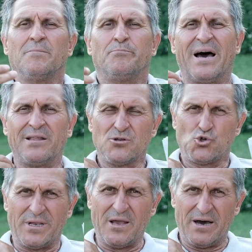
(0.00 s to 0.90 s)
Ben
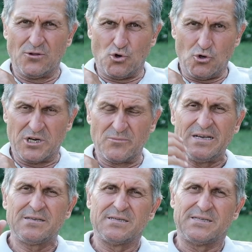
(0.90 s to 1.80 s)
Süleyman Gönül
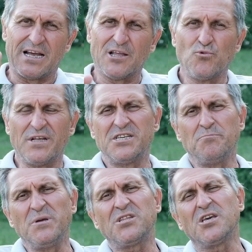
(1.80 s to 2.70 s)
Kırmaz, ziraat
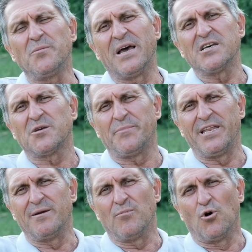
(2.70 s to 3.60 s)
mühendisi. Bitki kimyası
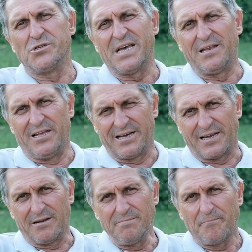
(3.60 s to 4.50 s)
benim özel ilgi
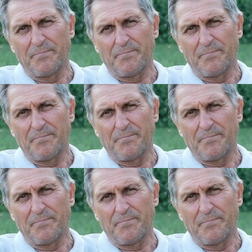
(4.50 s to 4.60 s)
alanım.